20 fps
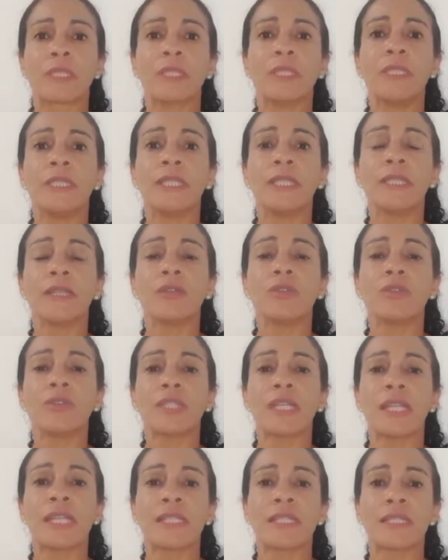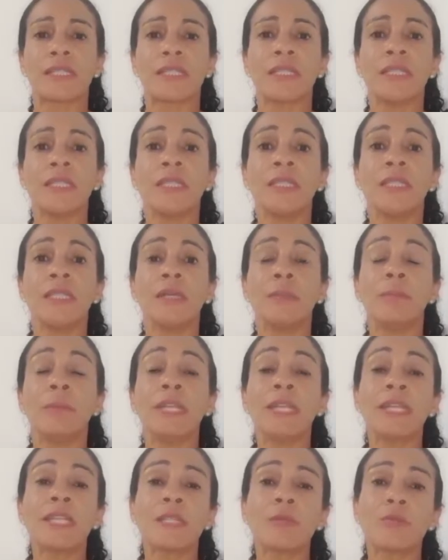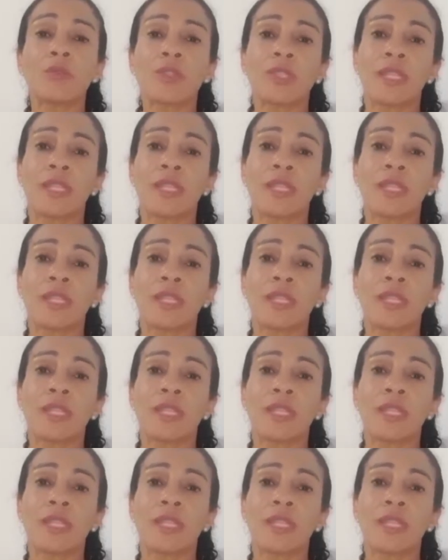E o que, que acontece? Mesmo o